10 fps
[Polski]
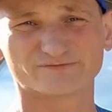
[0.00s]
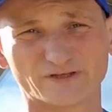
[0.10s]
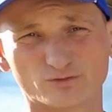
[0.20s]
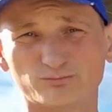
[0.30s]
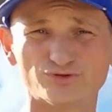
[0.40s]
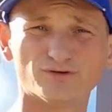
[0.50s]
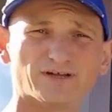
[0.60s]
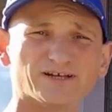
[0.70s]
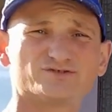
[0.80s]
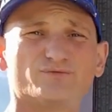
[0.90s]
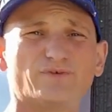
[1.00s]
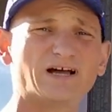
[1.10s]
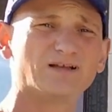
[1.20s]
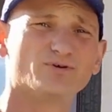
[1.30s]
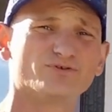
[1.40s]
bardzo wielu budowlańców
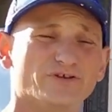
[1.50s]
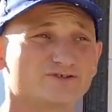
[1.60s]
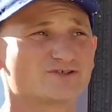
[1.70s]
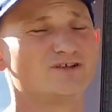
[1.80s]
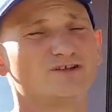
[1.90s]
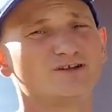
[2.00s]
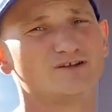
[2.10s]
albo też